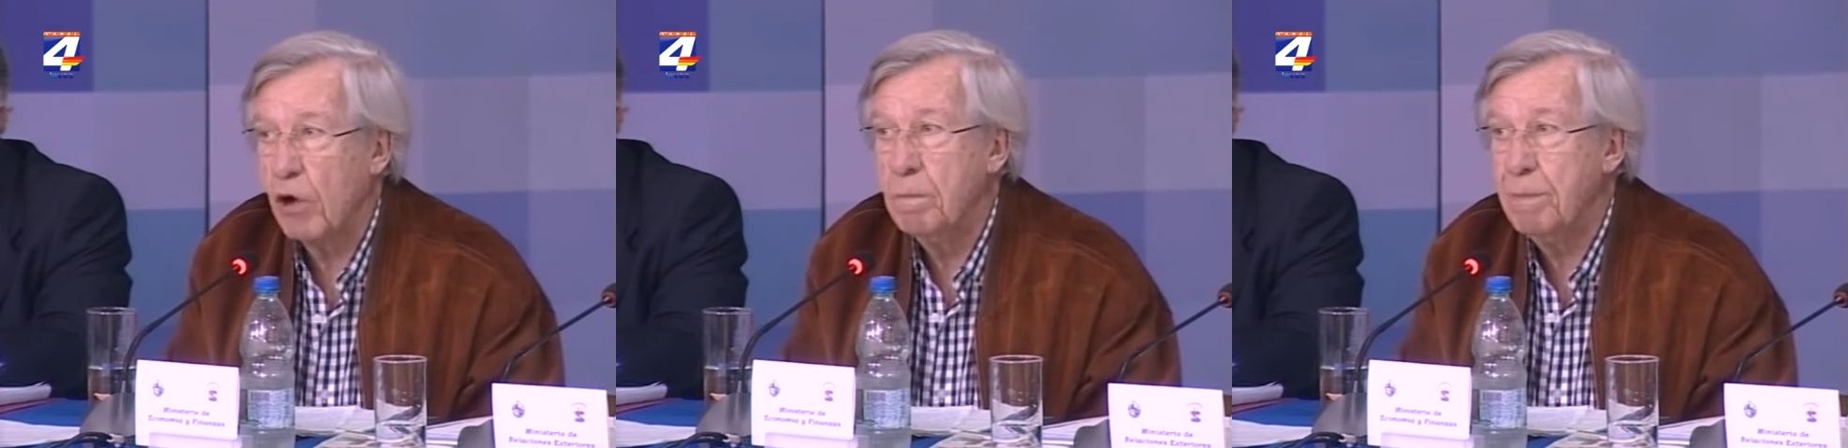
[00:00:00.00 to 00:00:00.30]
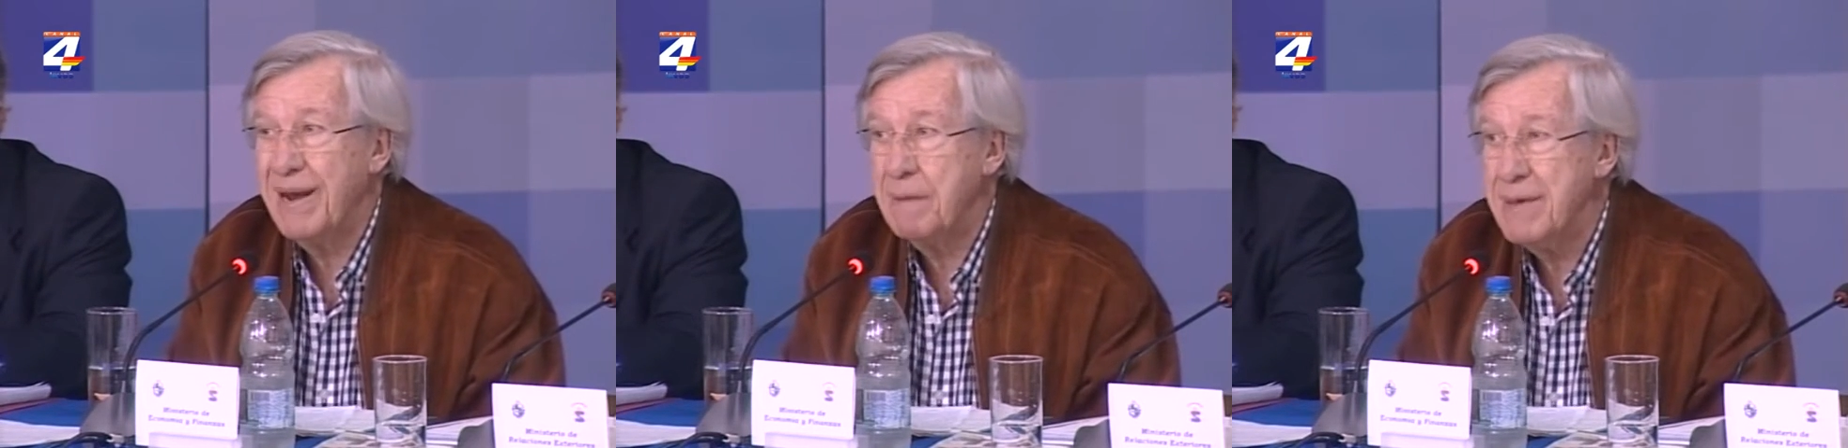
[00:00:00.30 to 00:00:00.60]

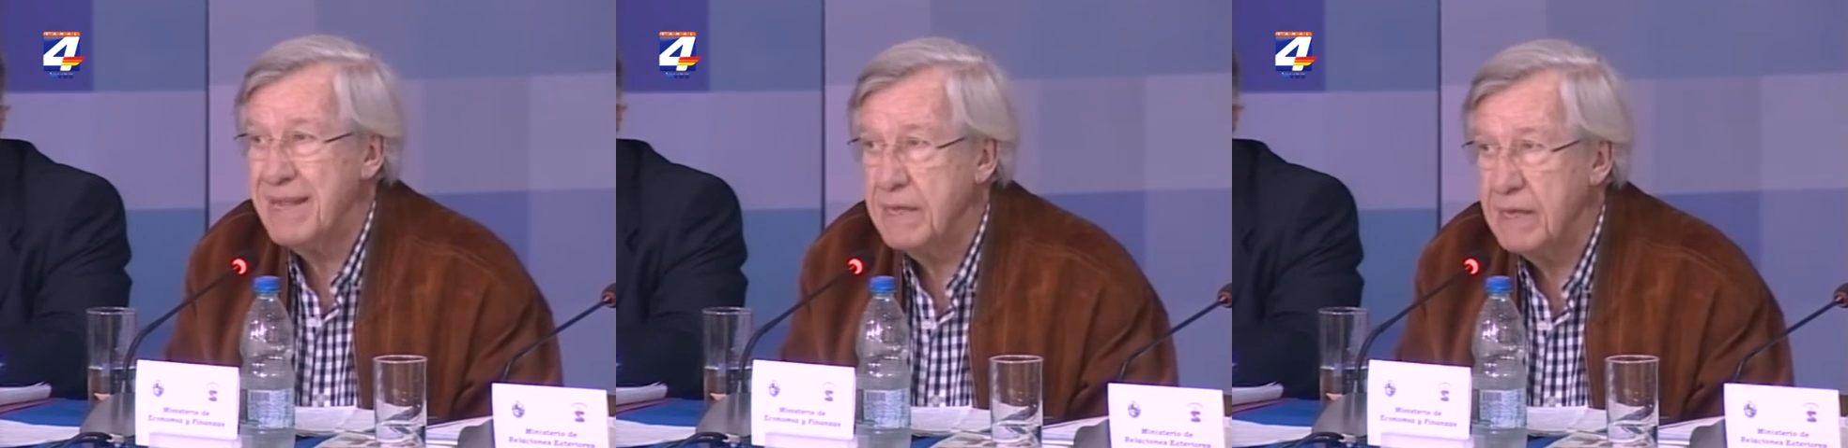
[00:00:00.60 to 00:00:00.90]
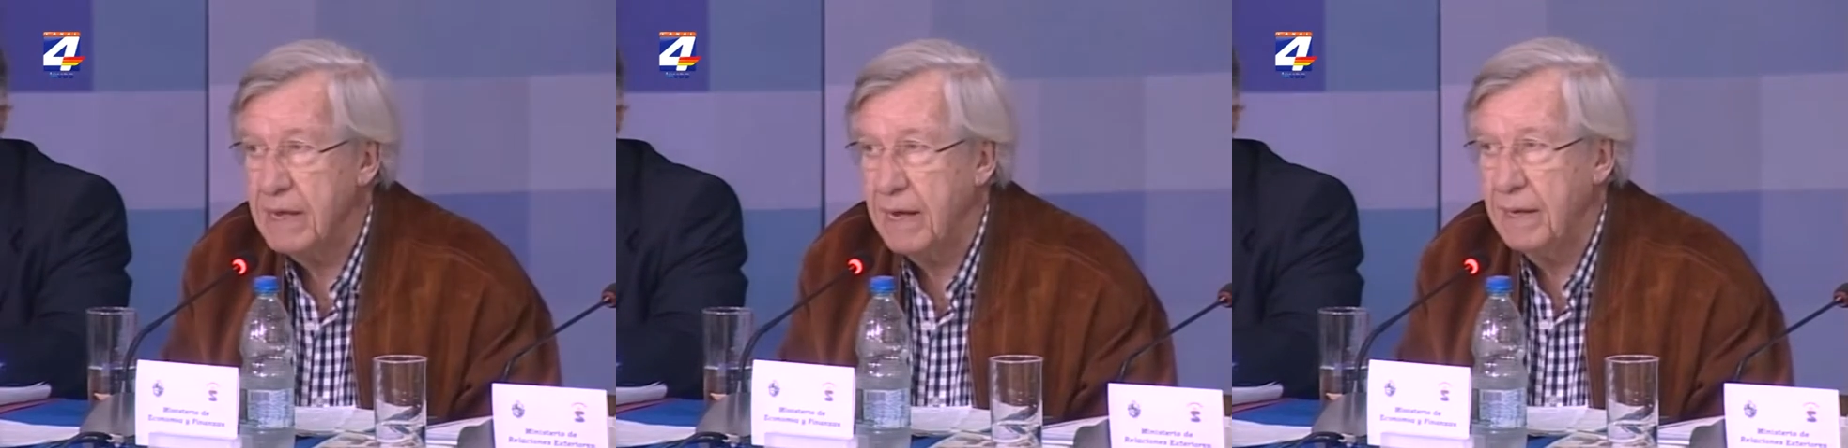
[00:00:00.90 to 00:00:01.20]

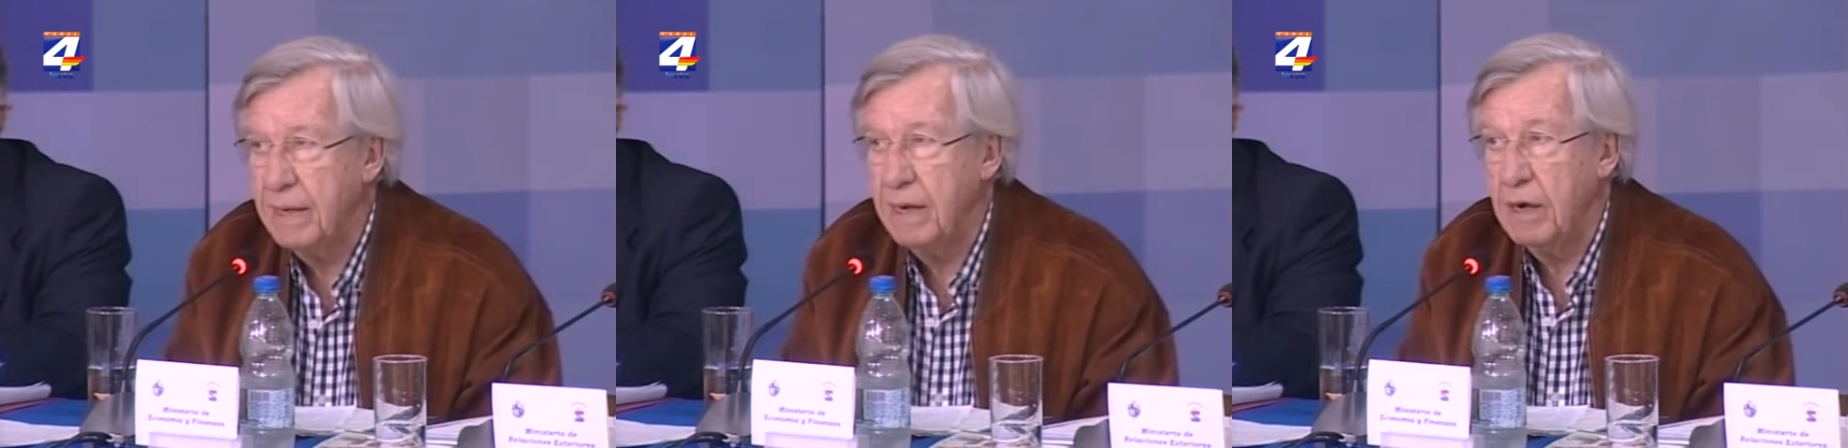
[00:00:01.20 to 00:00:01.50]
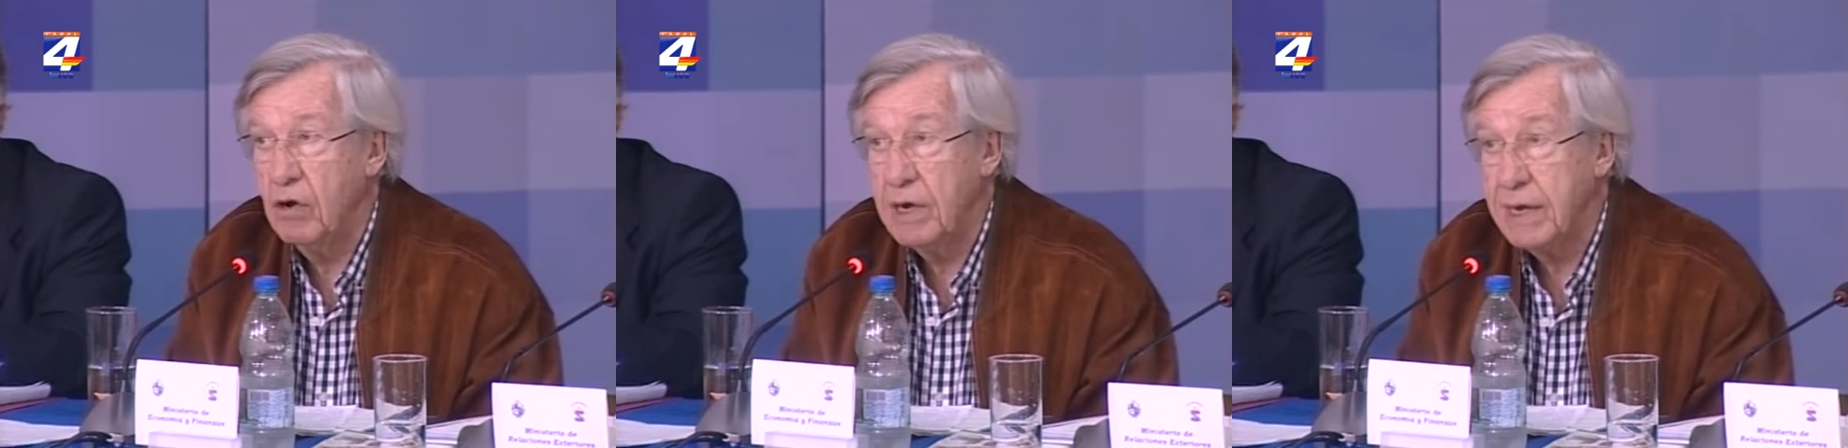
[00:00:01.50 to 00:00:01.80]
complementa
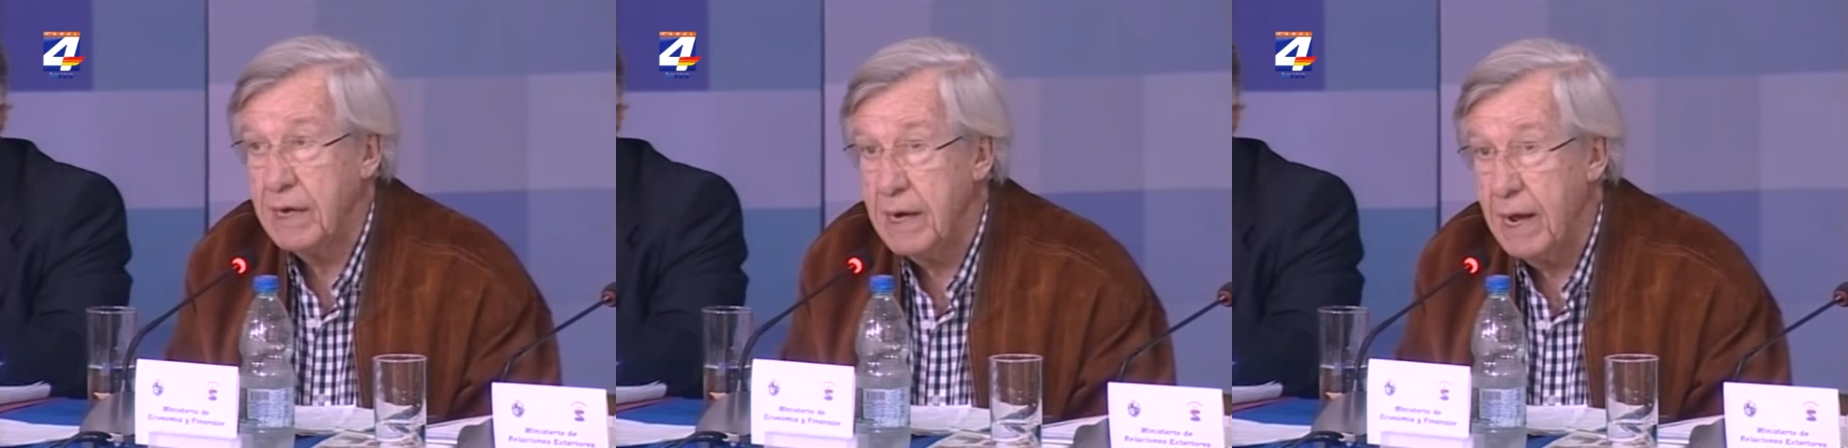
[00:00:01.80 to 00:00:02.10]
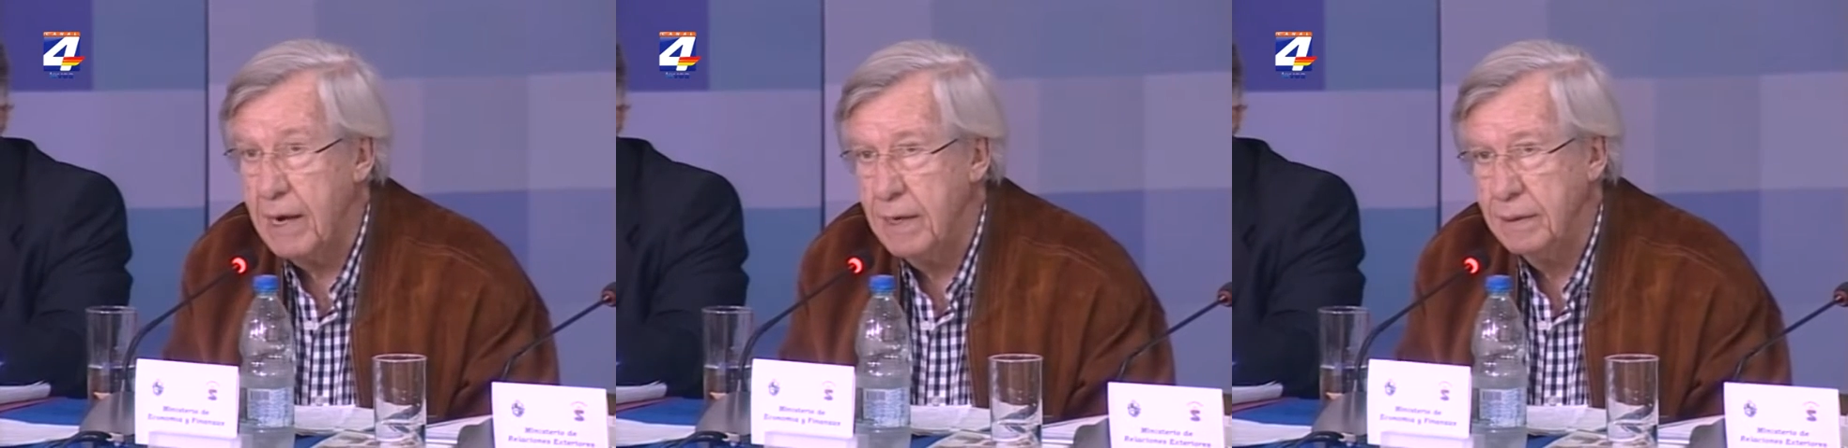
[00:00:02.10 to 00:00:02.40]
el
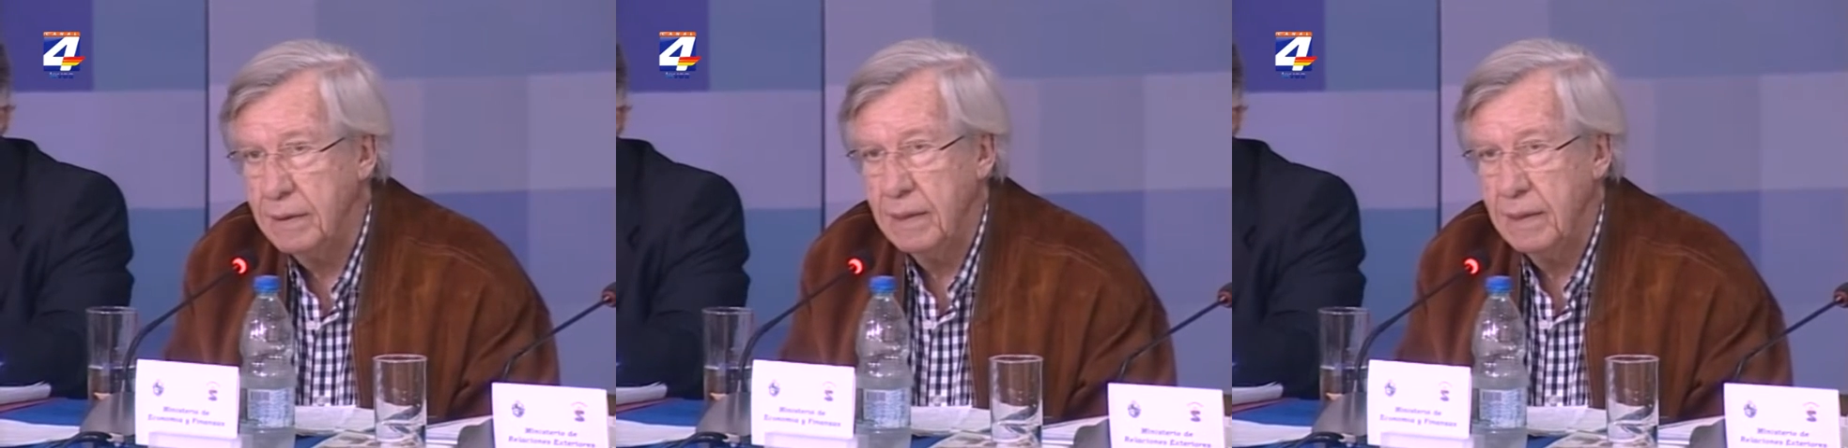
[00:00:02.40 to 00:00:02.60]
original